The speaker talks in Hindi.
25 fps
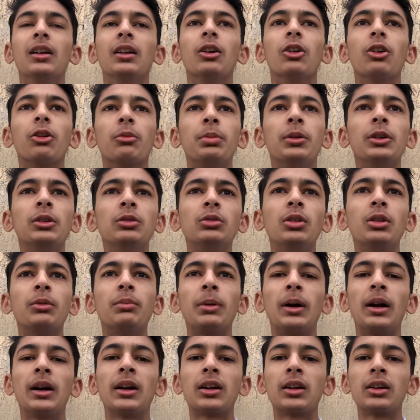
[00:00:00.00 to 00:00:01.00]
और फिर उधर
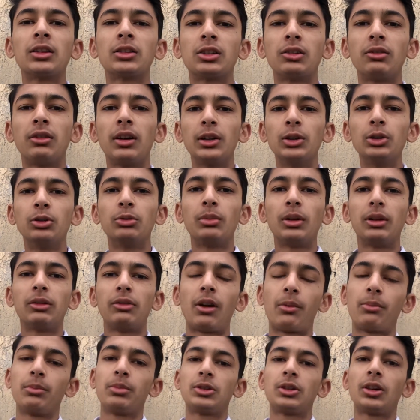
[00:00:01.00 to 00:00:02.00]
पार के सवा दो मैंने
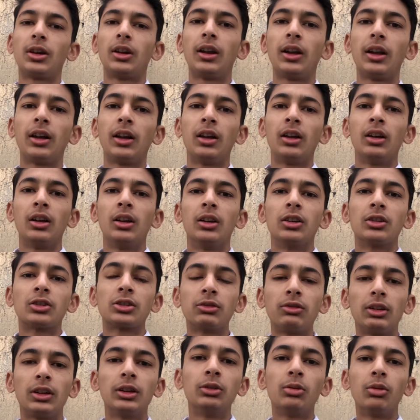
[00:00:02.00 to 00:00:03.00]
वापस आना है
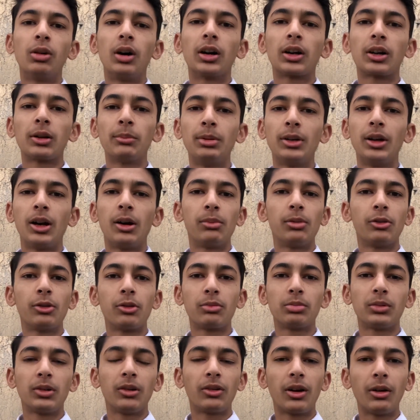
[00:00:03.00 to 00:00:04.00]
सवा दो आके फिर आप
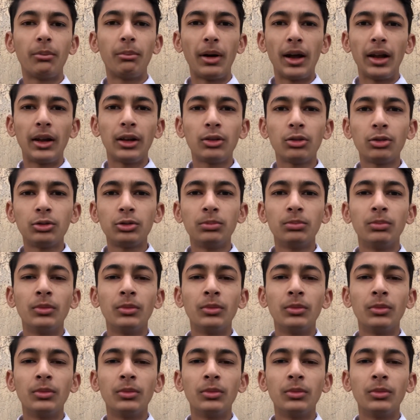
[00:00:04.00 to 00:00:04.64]
लोगों को बताऊँगा मैंने तो